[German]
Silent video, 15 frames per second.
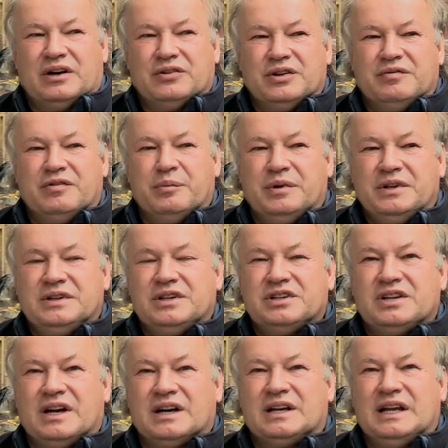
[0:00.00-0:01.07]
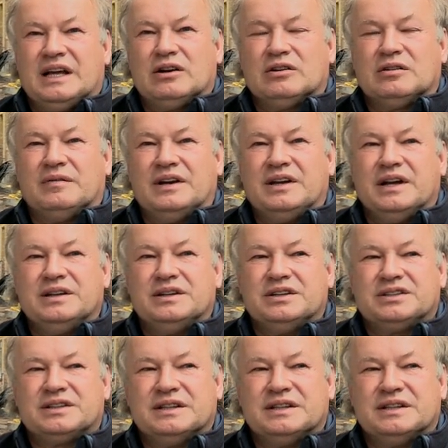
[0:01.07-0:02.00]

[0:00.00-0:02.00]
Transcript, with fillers: auch eine verbindliche Erklärung, wann endlich